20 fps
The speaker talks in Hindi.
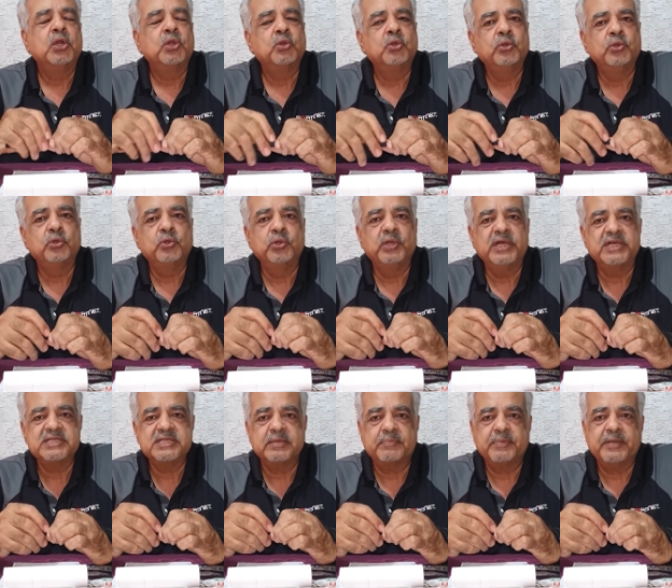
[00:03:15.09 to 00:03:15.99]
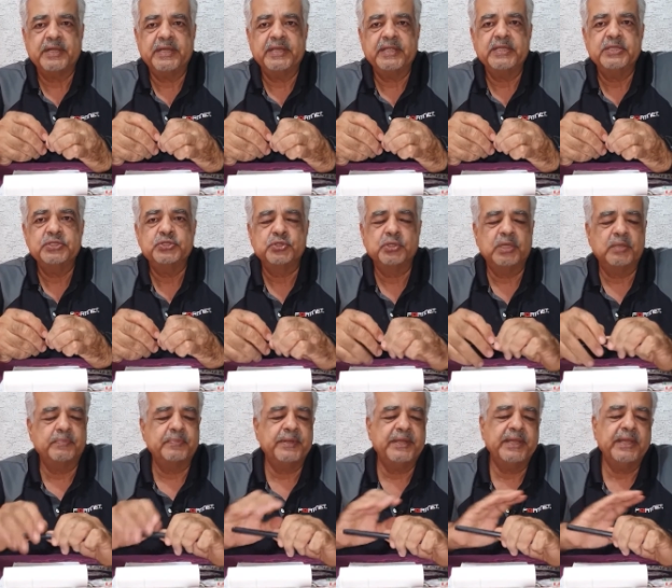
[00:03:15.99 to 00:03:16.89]
गुनगुना सा पानी जो
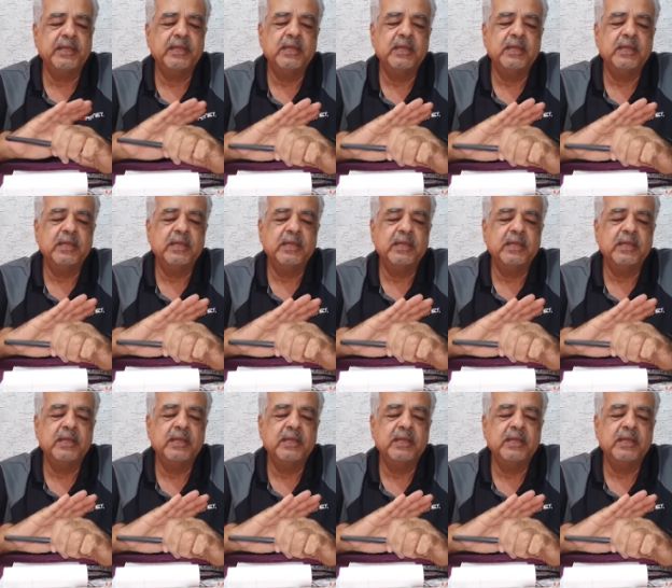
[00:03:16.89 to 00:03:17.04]
अपने